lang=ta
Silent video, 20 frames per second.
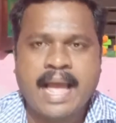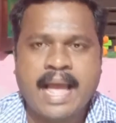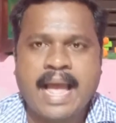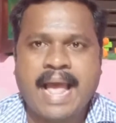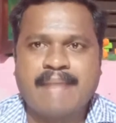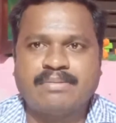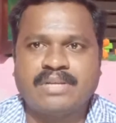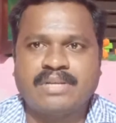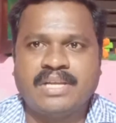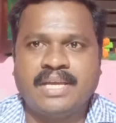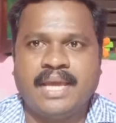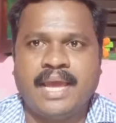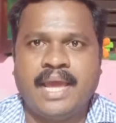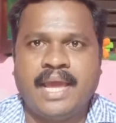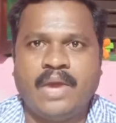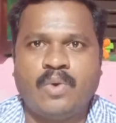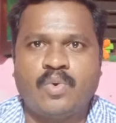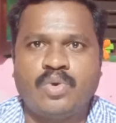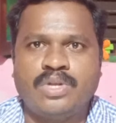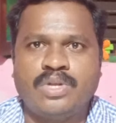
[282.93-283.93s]
ஆப்ஷன்
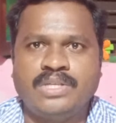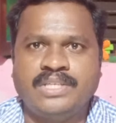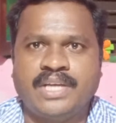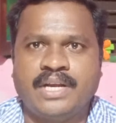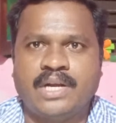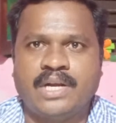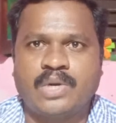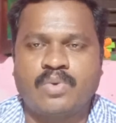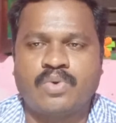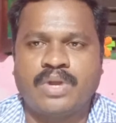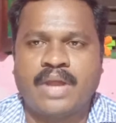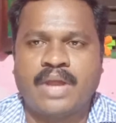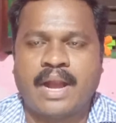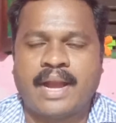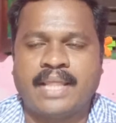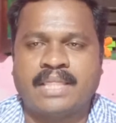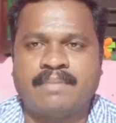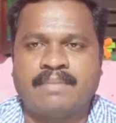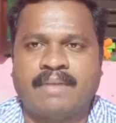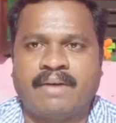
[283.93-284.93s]
ஏ குறிஞ்சி என்று கூறிய
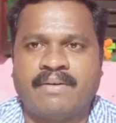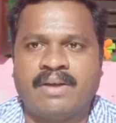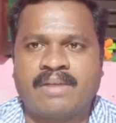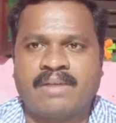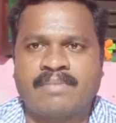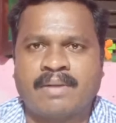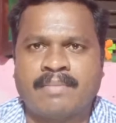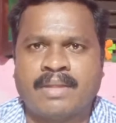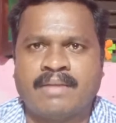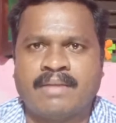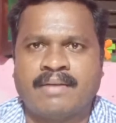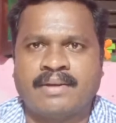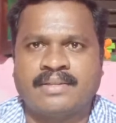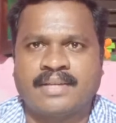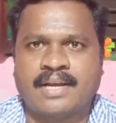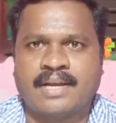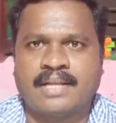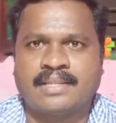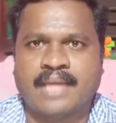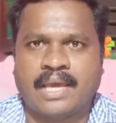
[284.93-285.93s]
அனைத்து மாணவர்களுக்கும் மனமாந்த
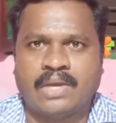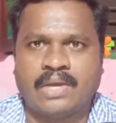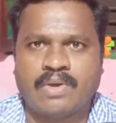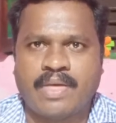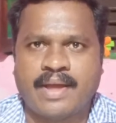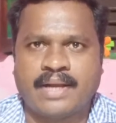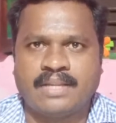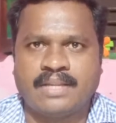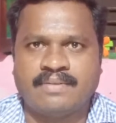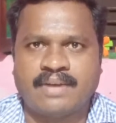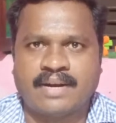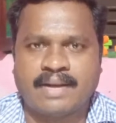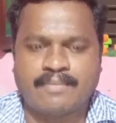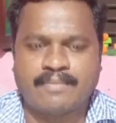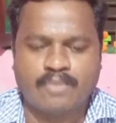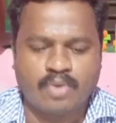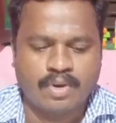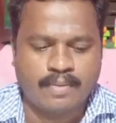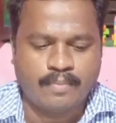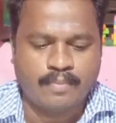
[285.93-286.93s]
வாழ்த்துக்கள் தேங்க்யூ அதுக்கடுத்து
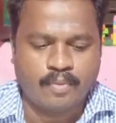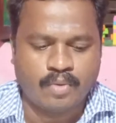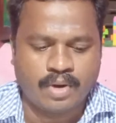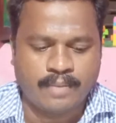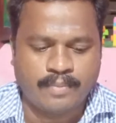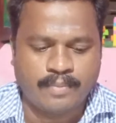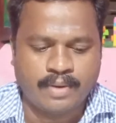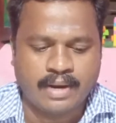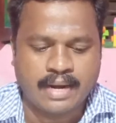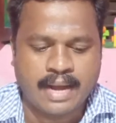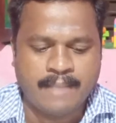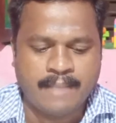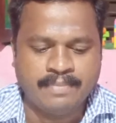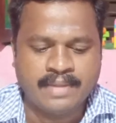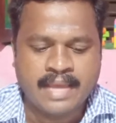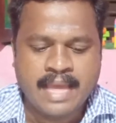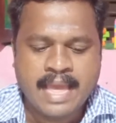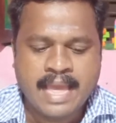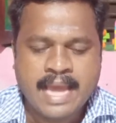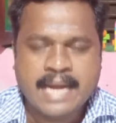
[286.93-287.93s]
நம்ம உள்ள உள்ள
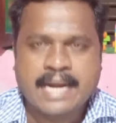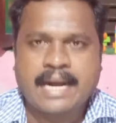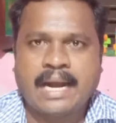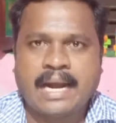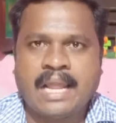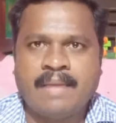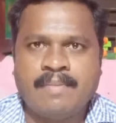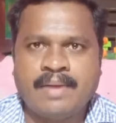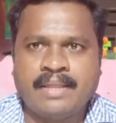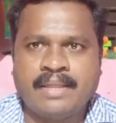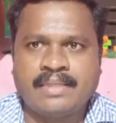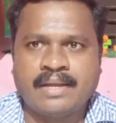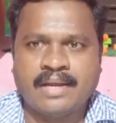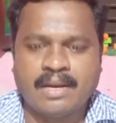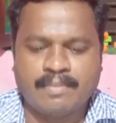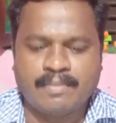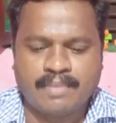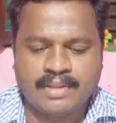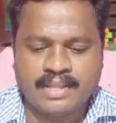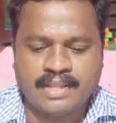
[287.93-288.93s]
போயிடலாம்
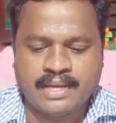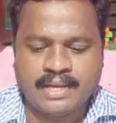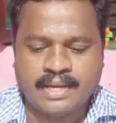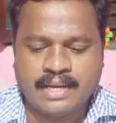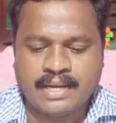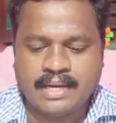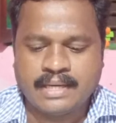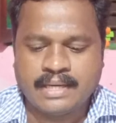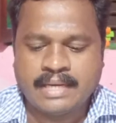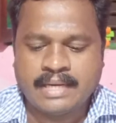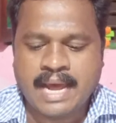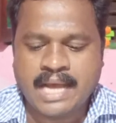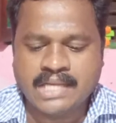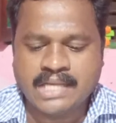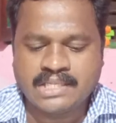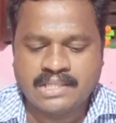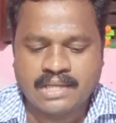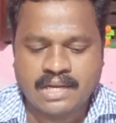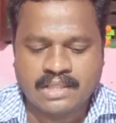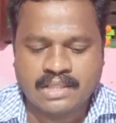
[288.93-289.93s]
கலைபறித்தல் என்பது
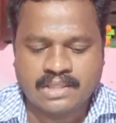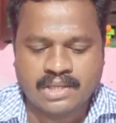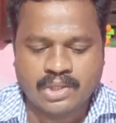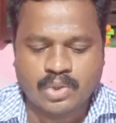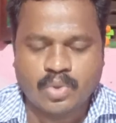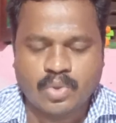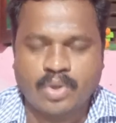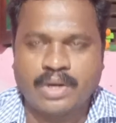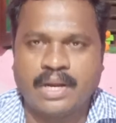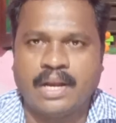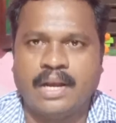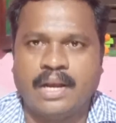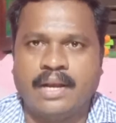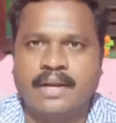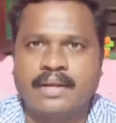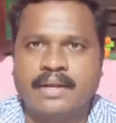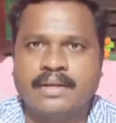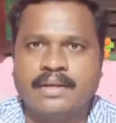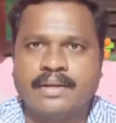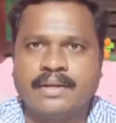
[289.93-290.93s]
டேஷ் நிறத்தின்
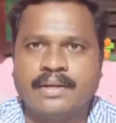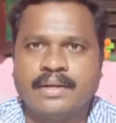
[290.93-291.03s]
தொழில்